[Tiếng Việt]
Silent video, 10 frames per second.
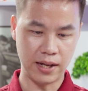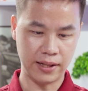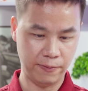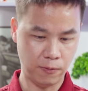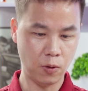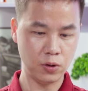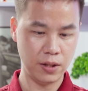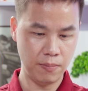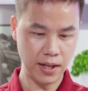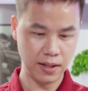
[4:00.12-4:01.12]
tại Thành phố Hồ
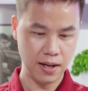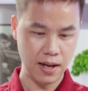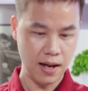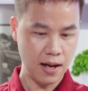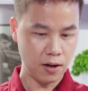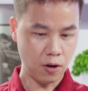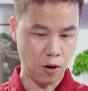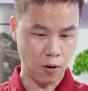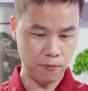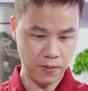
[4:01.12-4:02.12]
Chí Minh,
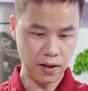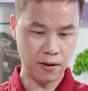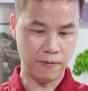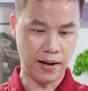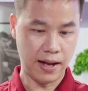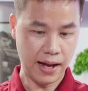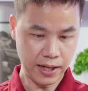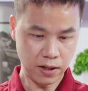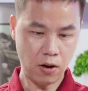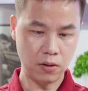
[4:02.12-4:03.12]
có vợ và
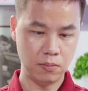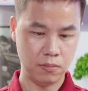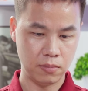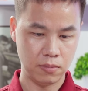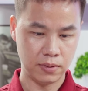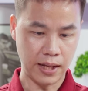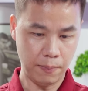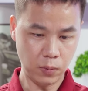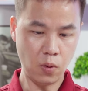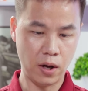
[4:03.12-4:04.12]
hai con,
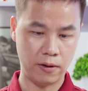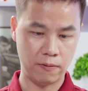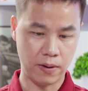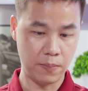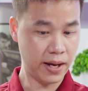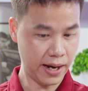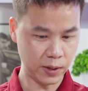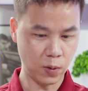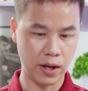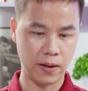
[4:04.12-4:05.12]
tám tuổi và mười hai
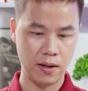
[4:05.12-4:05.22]
tuổi.